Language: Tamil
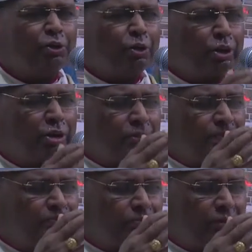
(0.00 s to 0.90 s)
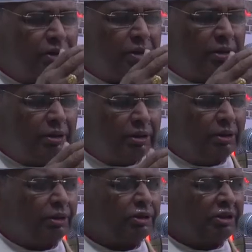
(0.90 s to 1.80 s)
ஒரு
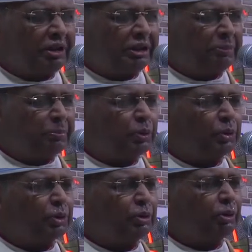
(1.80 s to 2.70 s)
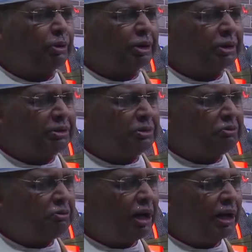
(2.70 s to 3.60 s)
திரையை போட்டுக்கொண்டு
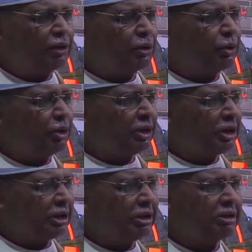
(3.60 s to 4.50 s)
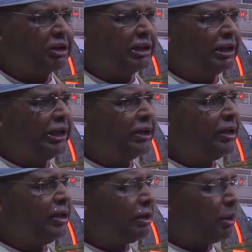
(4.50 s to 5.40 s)
வாழ்ந்து கொண்டிருக்கின்ற நிலை
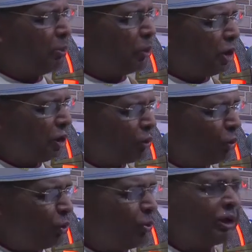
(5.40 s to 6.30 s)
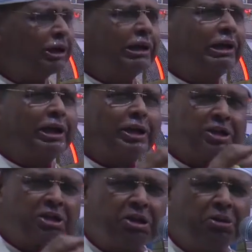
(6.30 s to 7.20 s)
நம்முடைய குடும்பங்களிலே
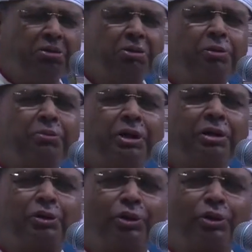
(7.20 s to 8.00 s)
இன்றும் இருந்து